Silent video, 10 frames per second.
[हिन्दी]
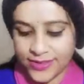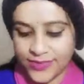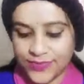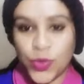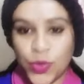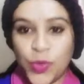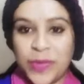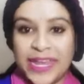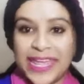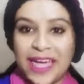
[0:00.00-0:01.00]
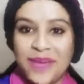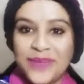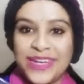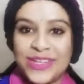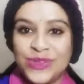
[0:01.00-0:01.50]
तो मैंने यहाँ पर
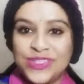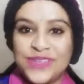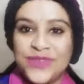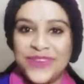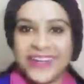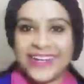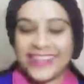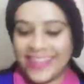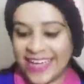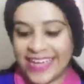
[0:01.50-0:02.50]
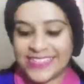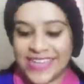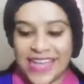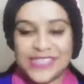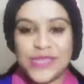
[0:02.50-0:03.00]
एक दूसरा मोबाइल रखा है
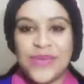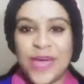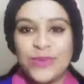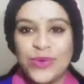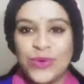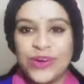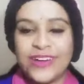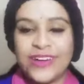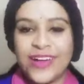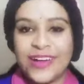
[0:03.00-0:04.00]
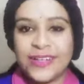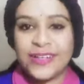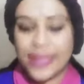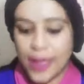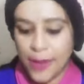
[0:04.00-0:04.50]
जहाँ से मैं आप लोगों का
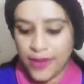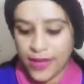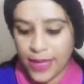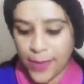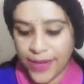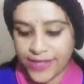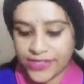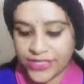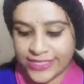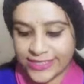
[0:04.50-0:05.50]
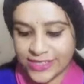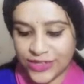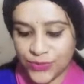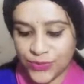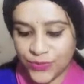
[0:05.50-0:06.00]
कमेंट रीड कर
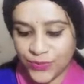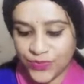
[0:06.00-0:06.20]
रही हूँ